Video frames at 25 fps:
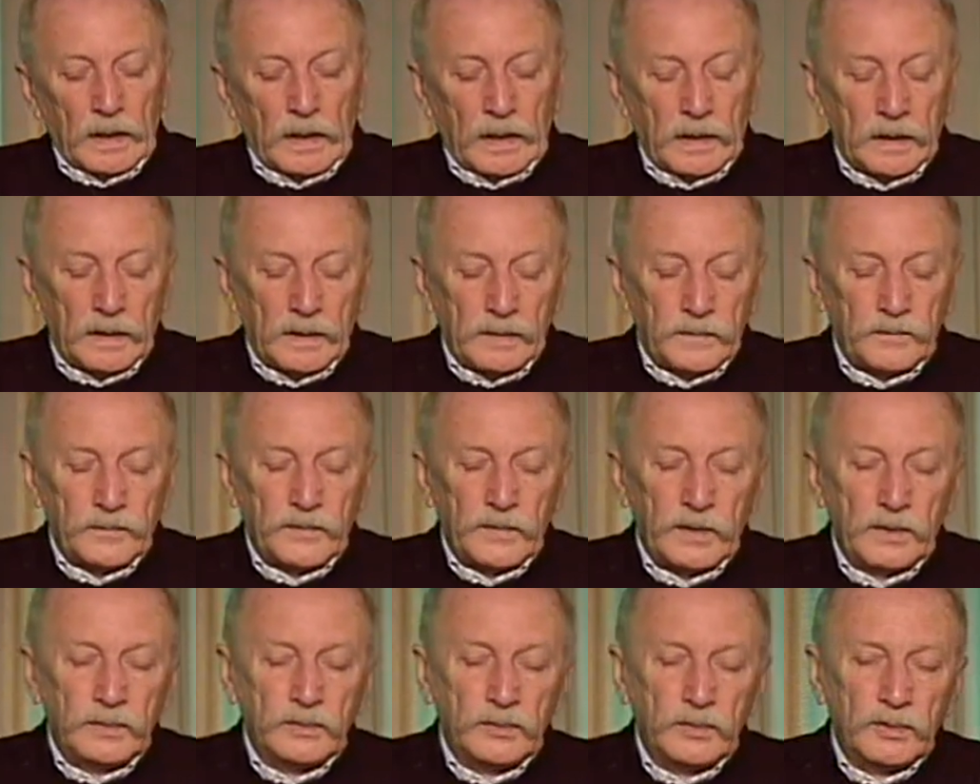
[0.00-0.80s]
А,
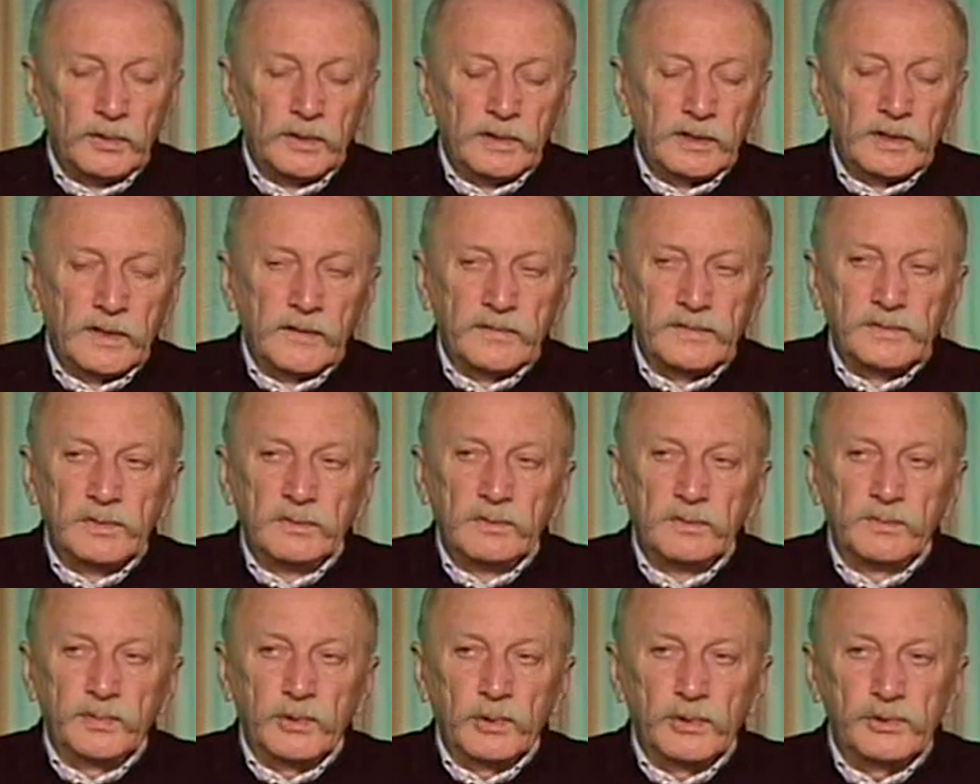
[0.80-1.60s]
ну и, ко
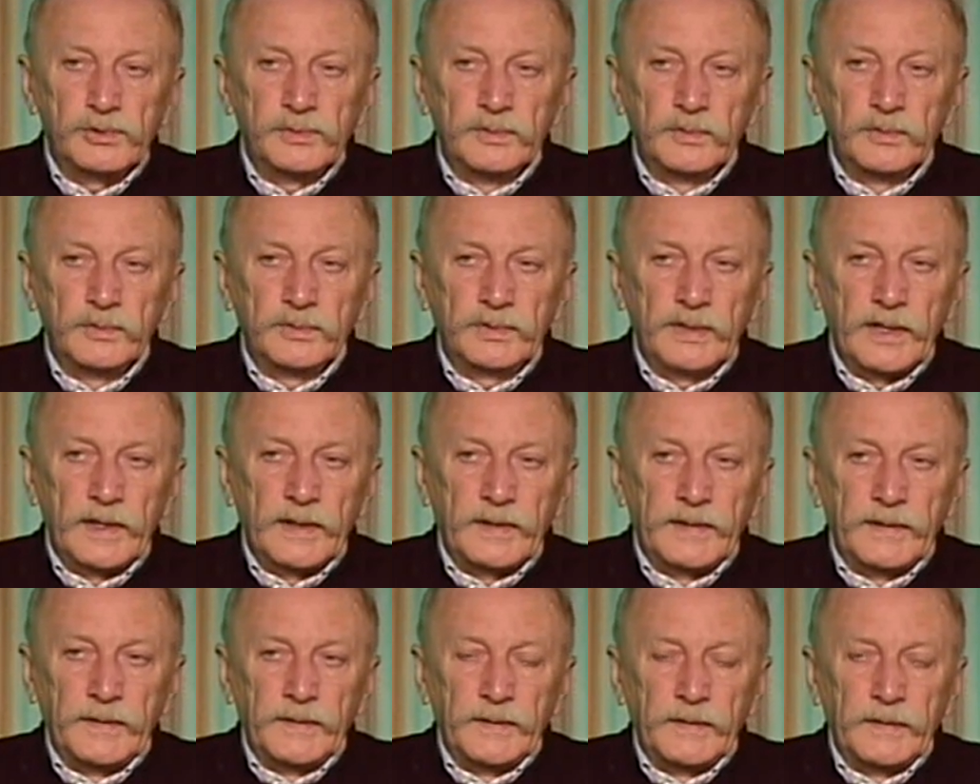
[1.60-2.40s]
всему прочему,
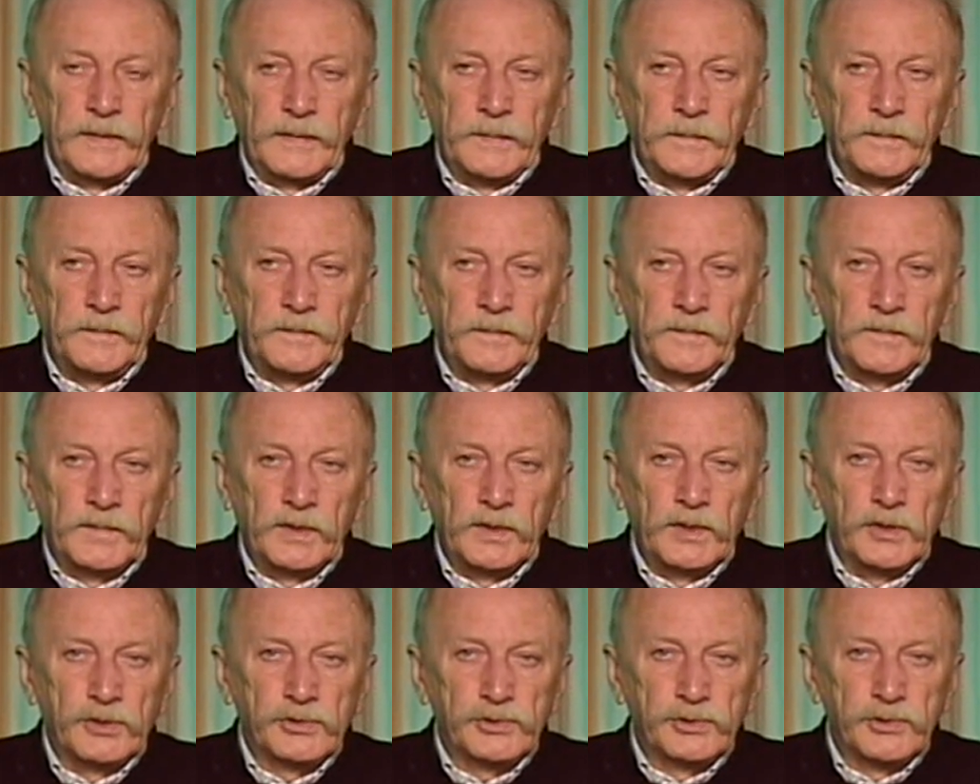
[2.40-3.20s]
так, а,
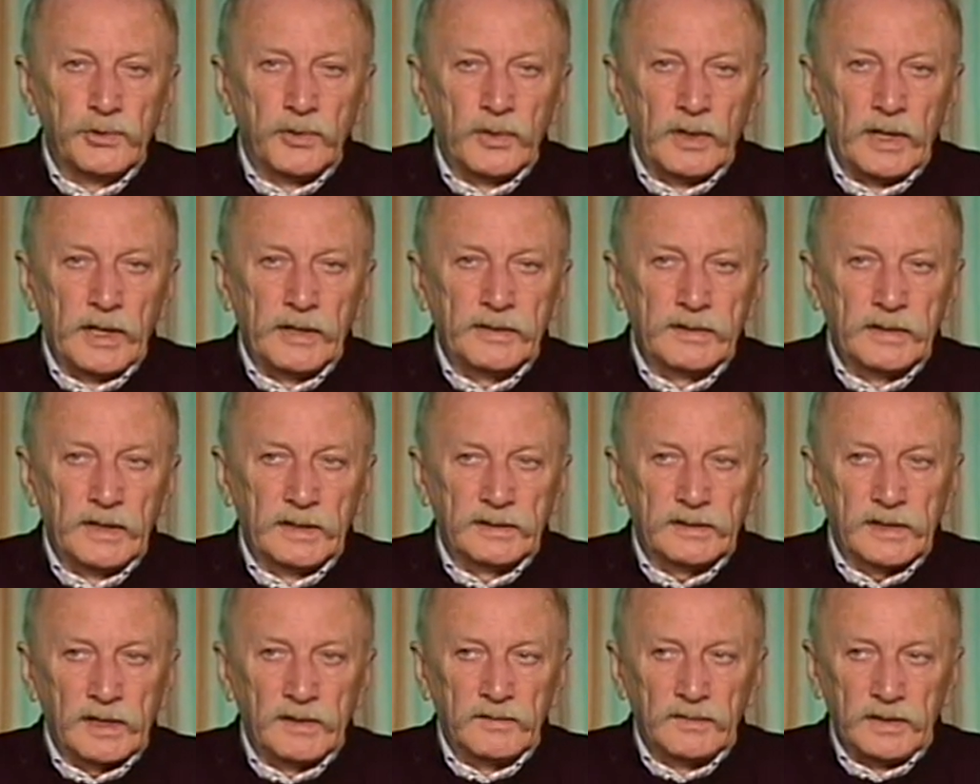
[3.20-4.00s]
еще одна
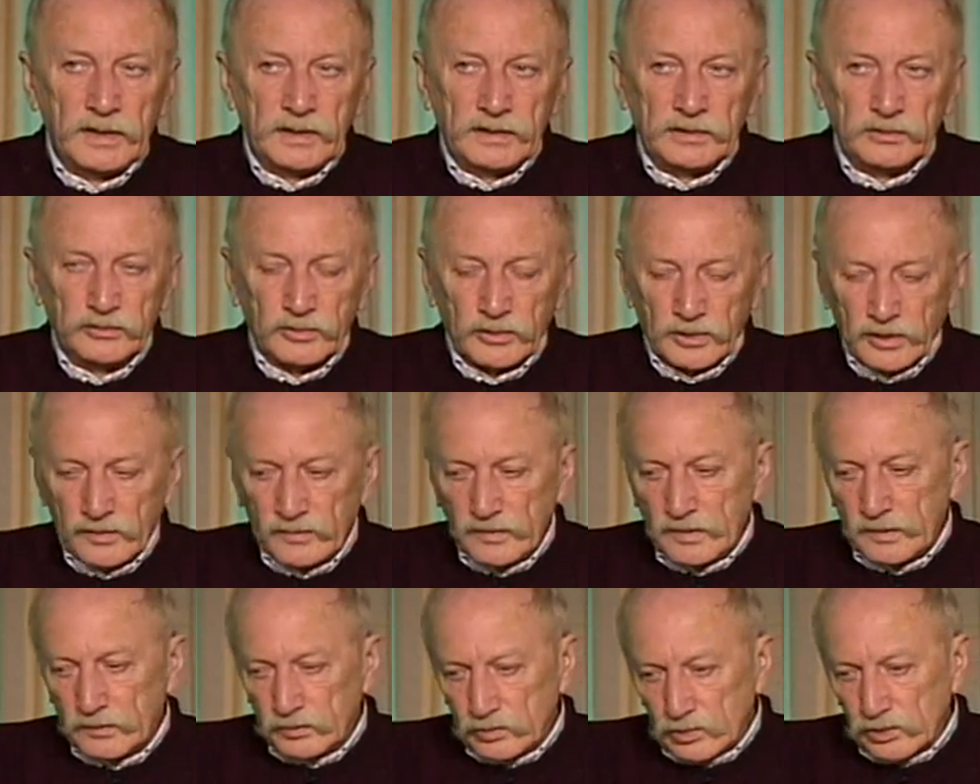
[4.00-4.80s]
трава, которая
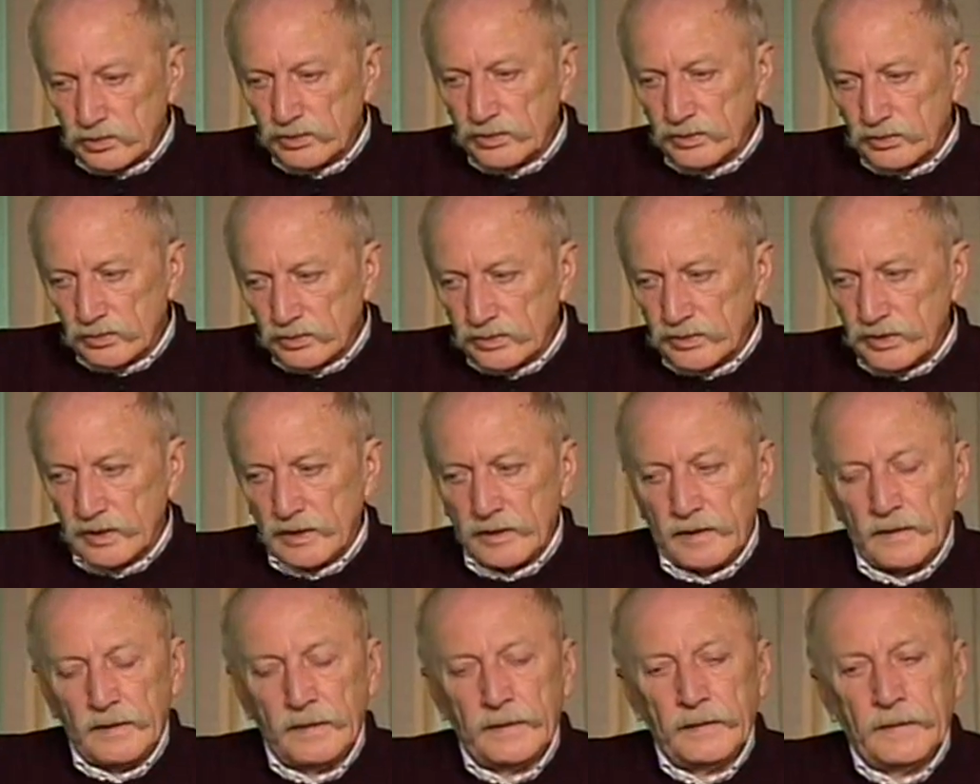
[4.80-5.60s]
вам тоже
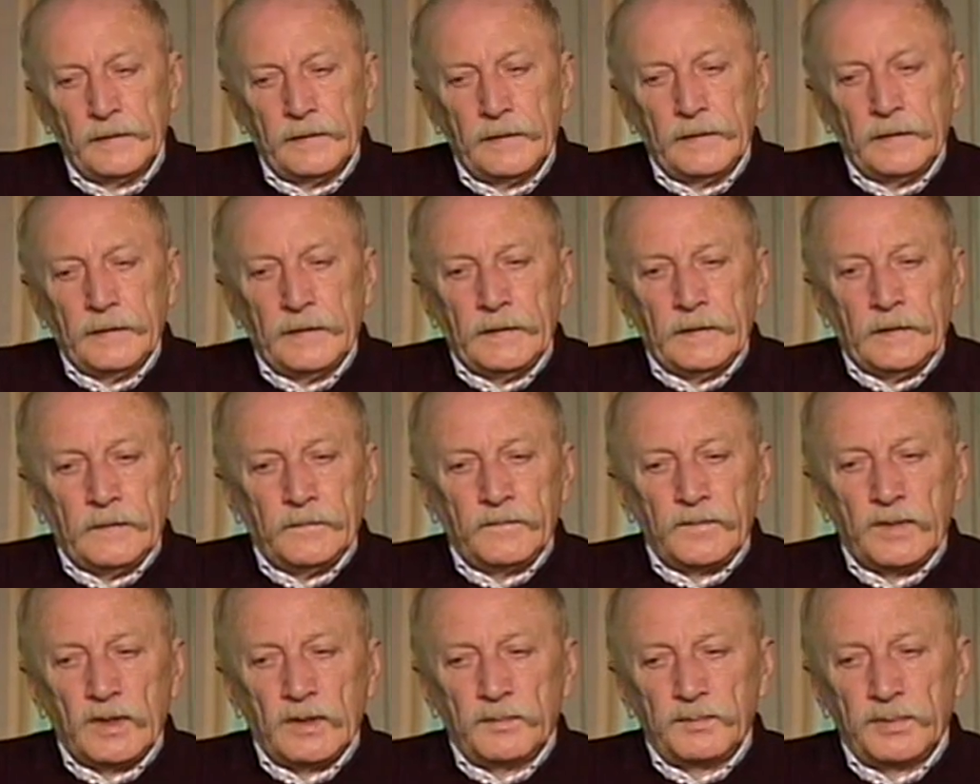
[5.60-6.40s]
нужна.
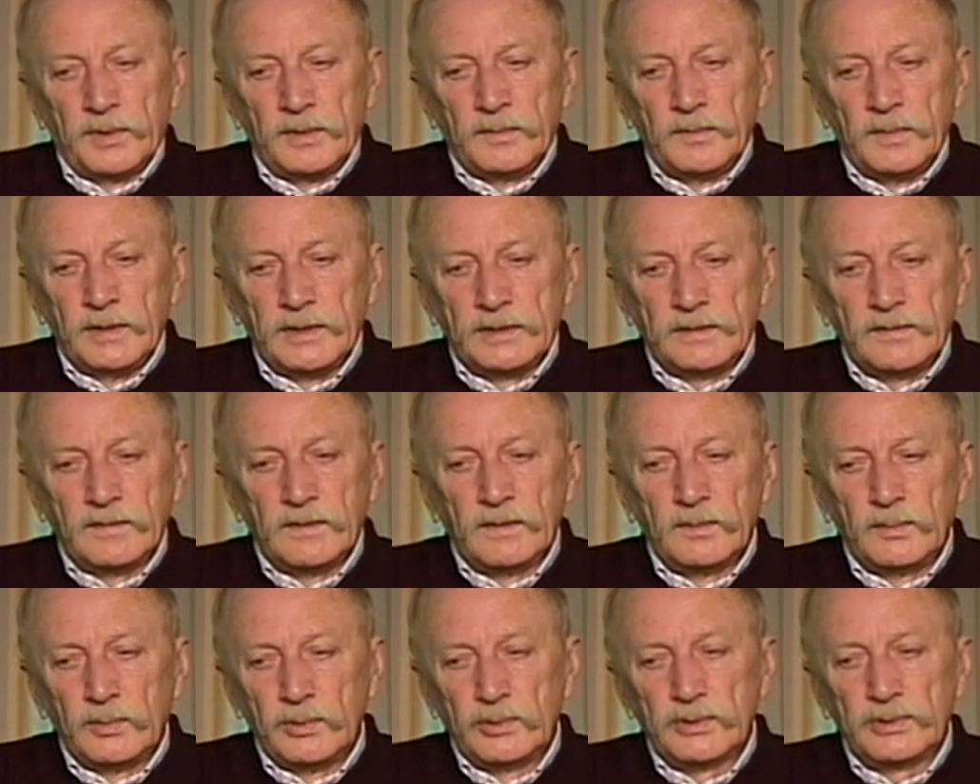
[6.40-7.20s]
Понимаете,
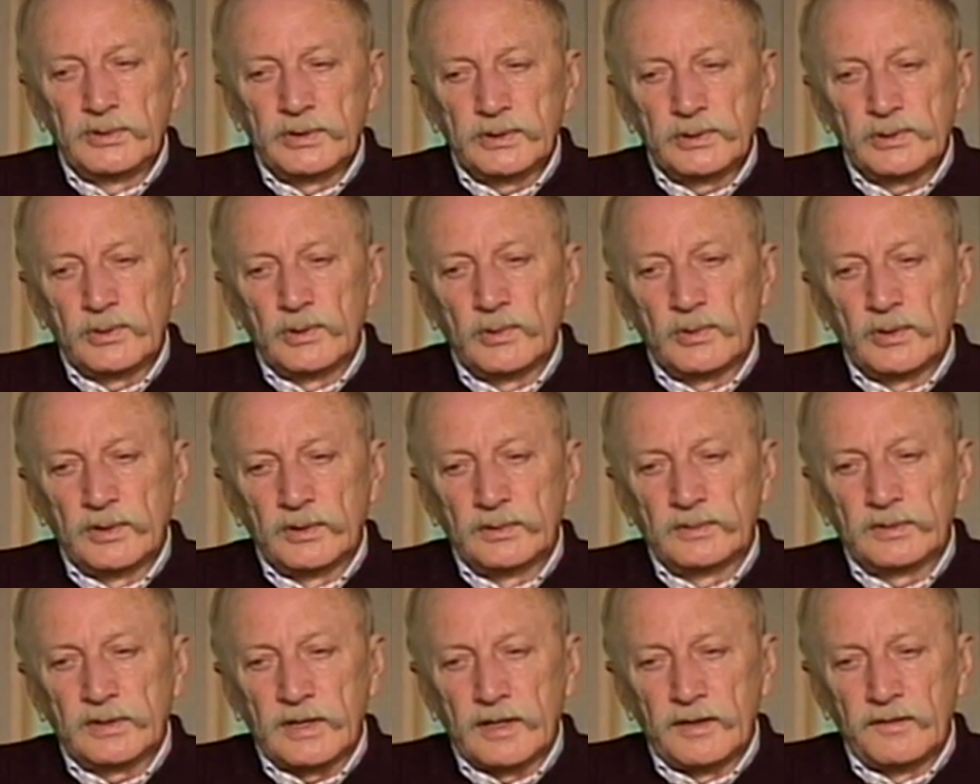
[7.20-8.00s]
вы будете
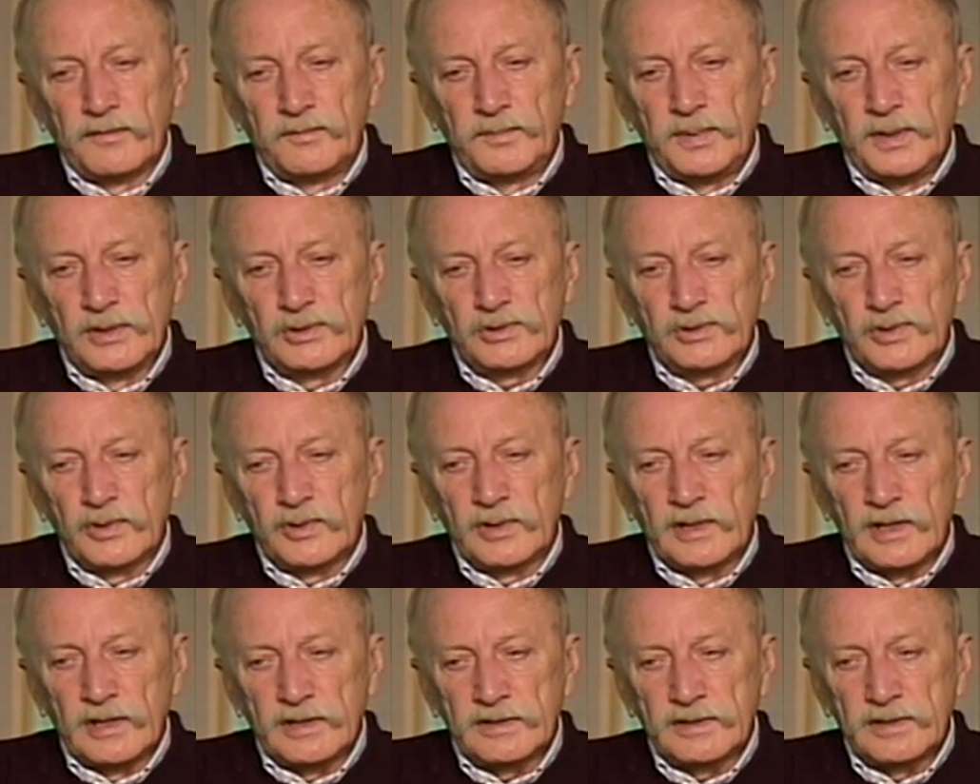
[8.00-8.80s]
столько трав пить, что
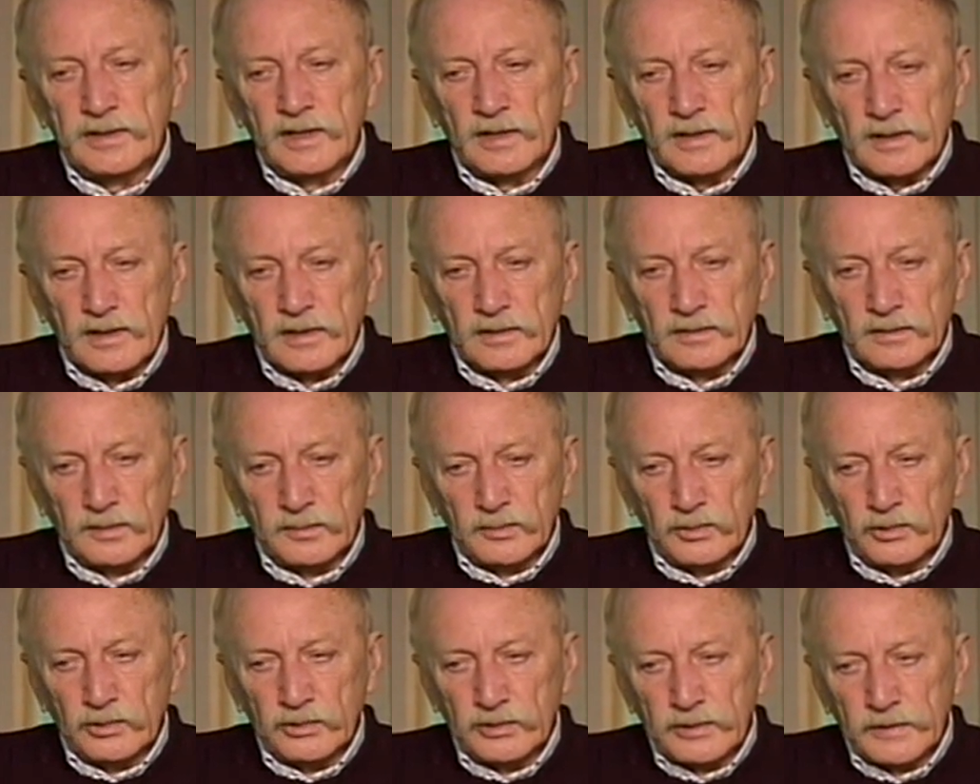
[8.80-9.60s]
есть некогда
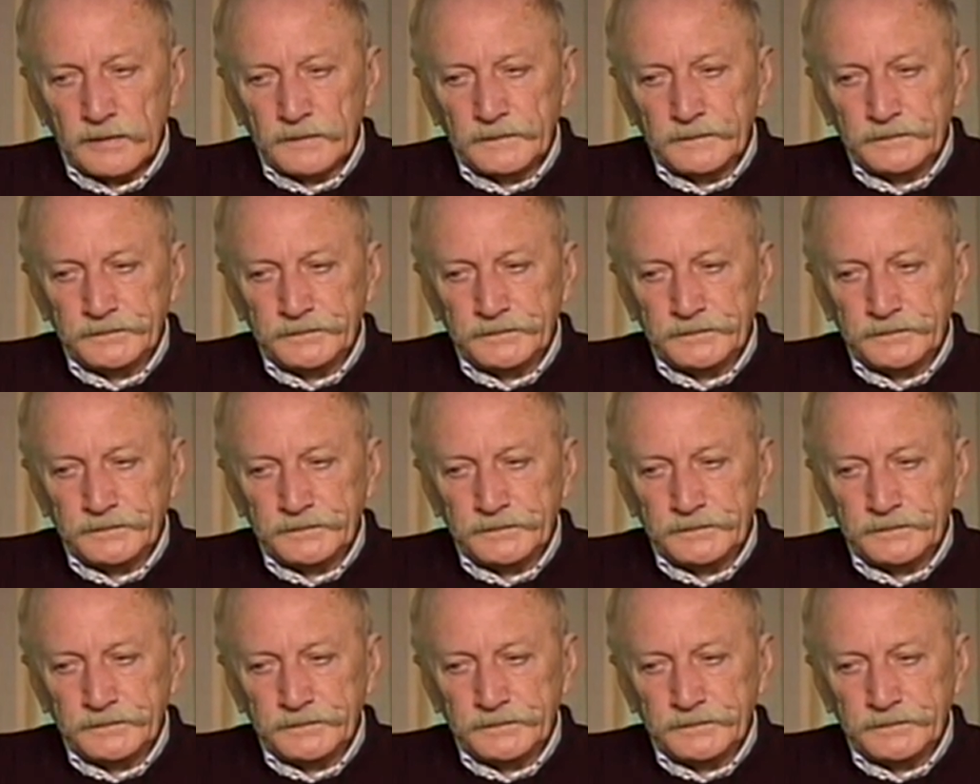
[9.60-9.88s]
будет.